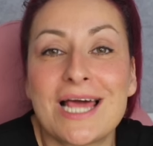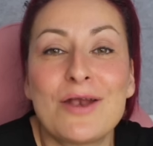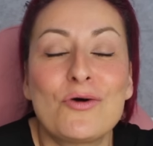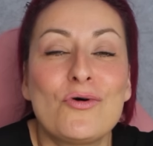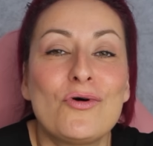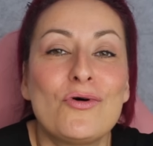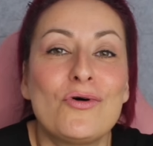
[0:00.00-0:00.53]

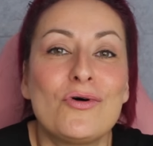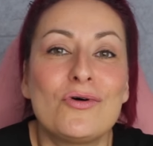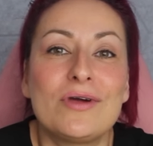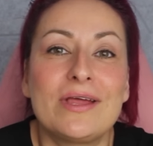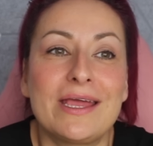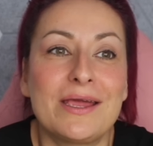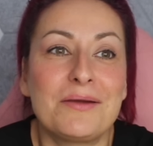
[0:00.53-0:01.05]
algo,
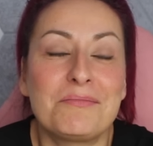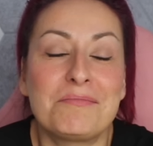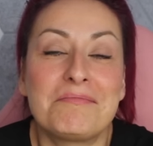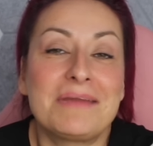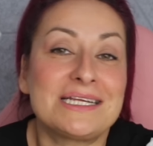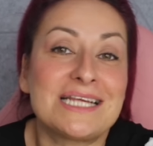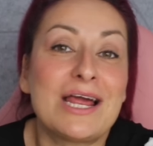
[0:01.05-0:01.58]
eh,
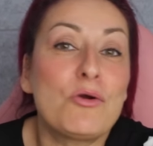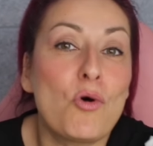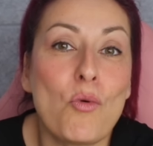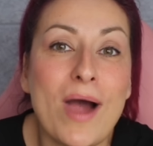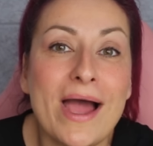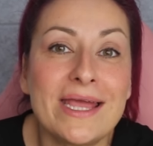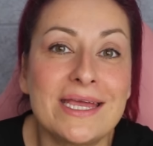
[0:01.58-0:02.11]
es algo
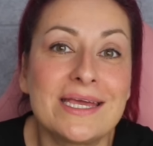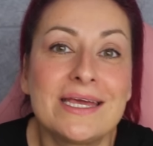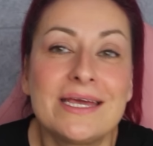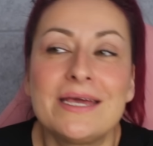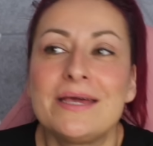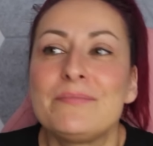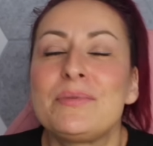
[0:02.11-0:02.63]
guay.
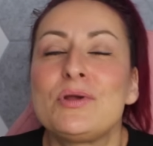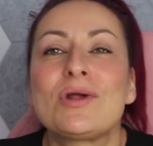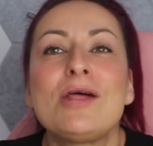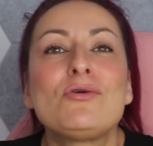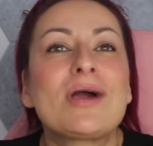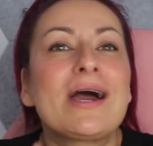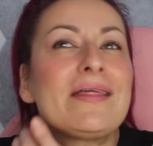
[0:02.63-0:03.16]
Pero
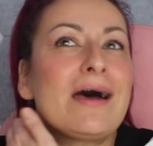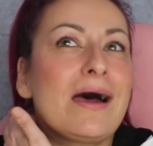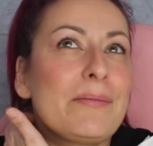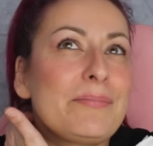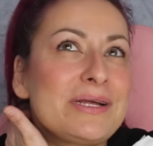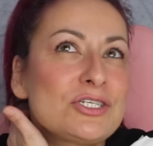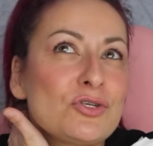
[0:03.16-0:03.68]
claro,
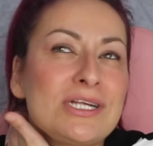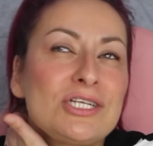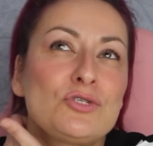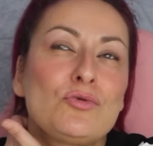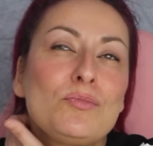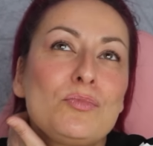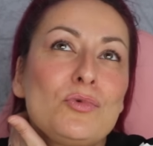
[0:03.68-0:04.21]
cada persona
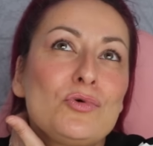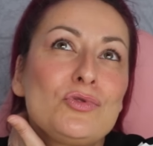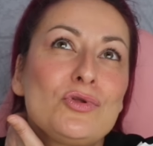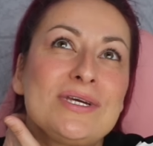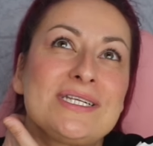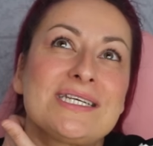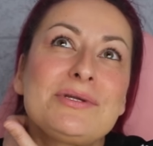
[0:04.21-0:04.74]
es un
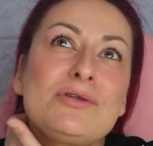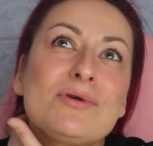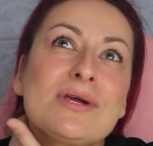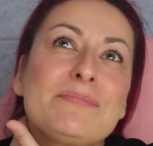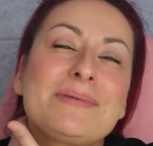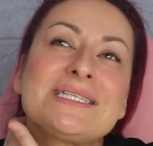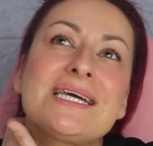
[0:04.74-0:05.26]
mundo y sabes lo
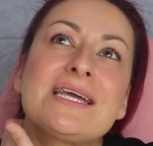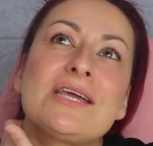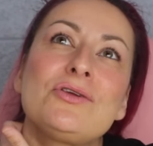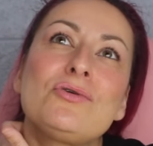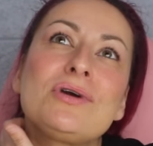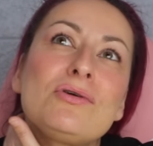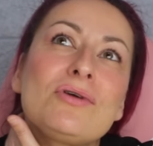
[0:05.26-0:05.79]
que pasa, que
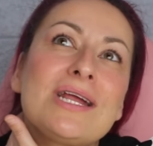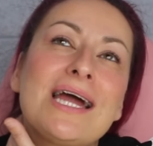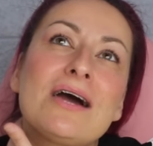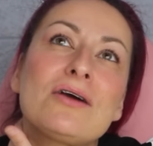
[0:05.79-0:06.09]
yo creo que las